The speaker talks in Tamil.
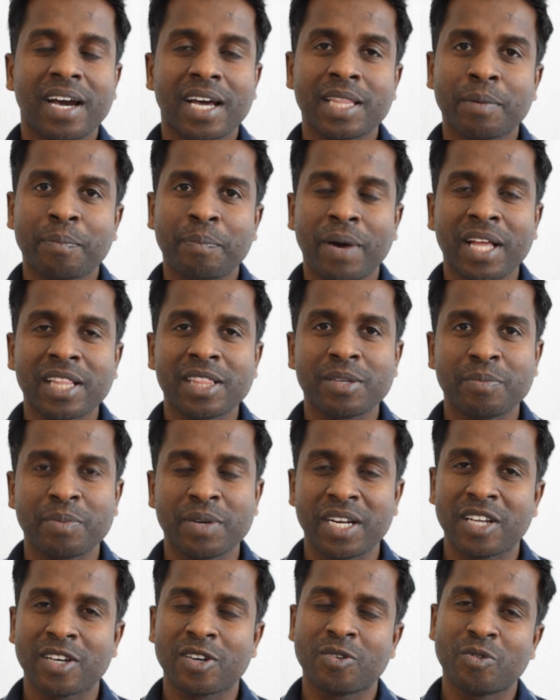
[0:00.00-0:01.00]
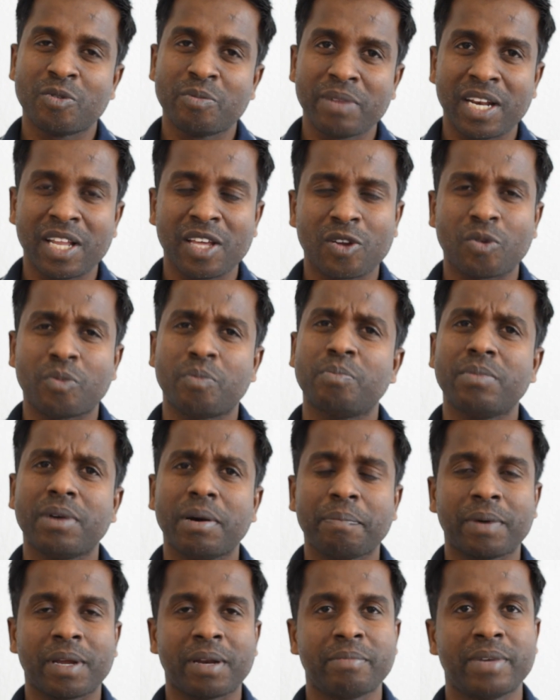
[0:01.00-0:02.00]
அதை பார்த்தப்ப எனக்கு உண்மையிலே ரொம்ப
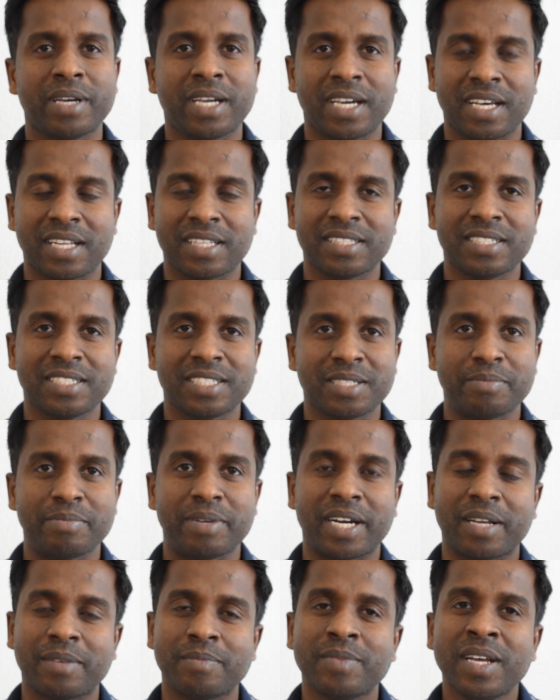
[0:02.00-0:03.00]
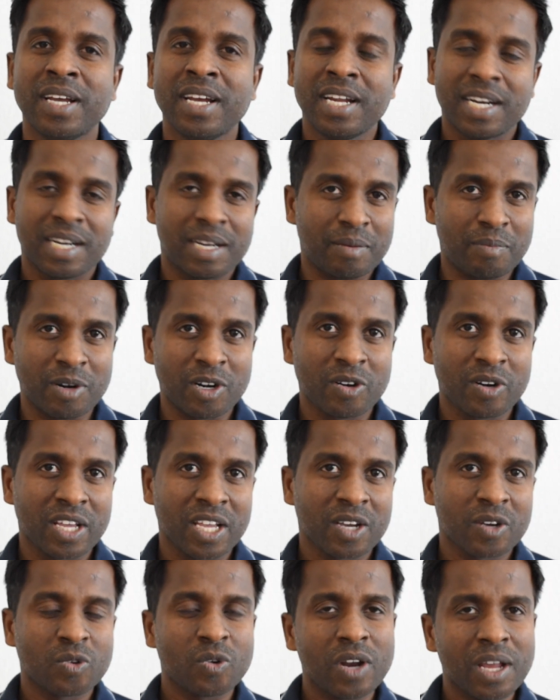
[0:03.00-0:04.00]
பெருமையாக இருந்துச்சு மேடம் நம்மளுடைய
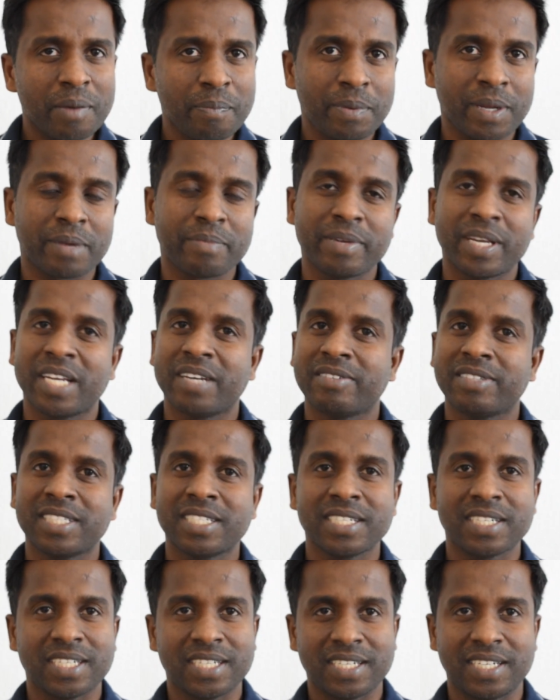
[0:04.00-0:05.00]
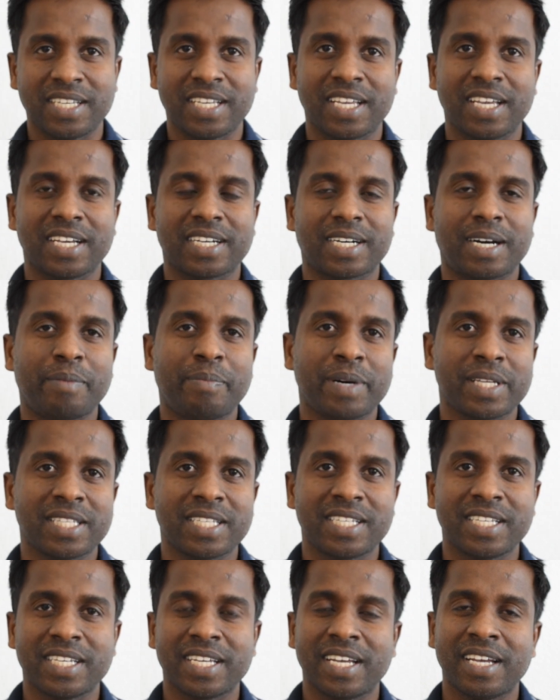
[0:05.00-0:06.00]
குலப்பெருமையை வந்து நீங்கள்
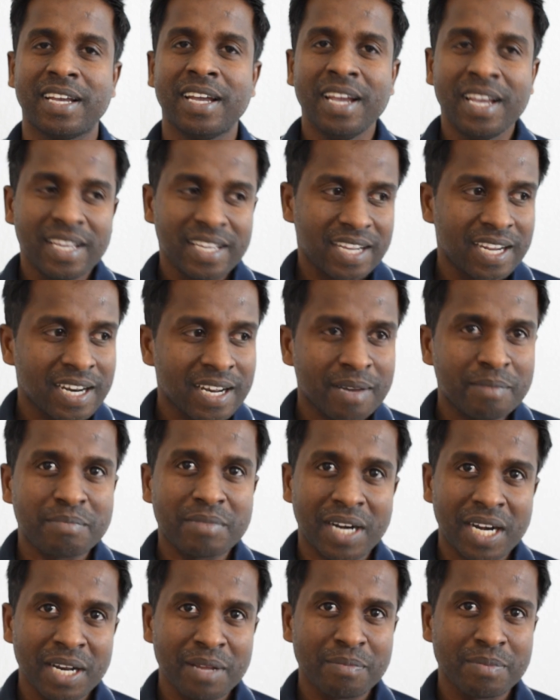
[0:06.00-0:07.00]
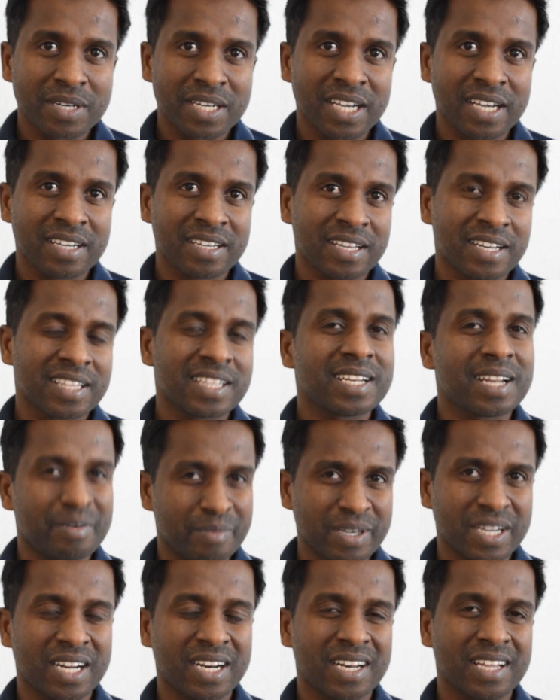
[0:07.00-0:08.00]
காப்பாற்றிட்டீங்க ஏன்னா மன்னிப்பு கேட்குறது
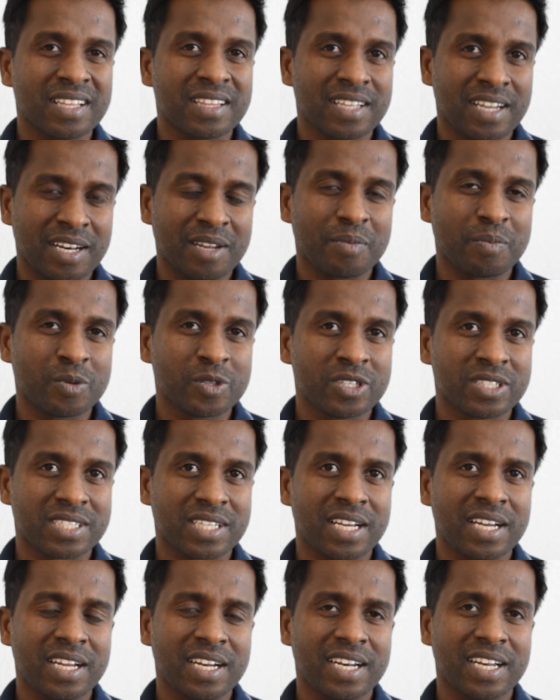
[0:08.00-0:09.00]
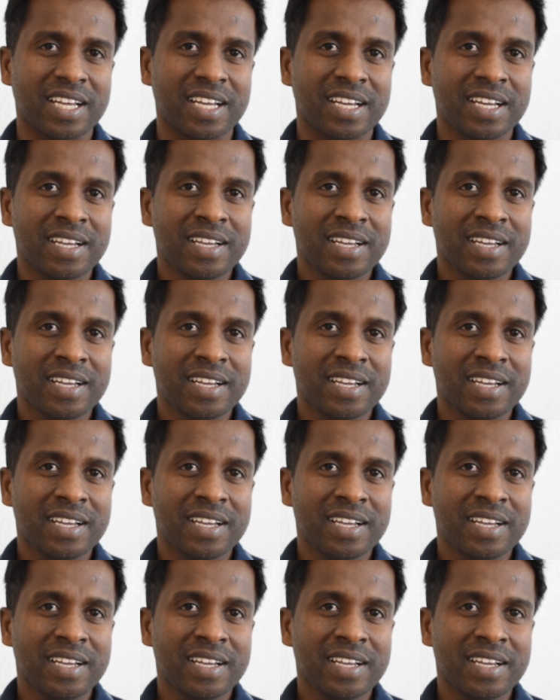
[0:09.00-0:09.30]
நமக்கு என்ன இது என்ன புதுசாக என்ன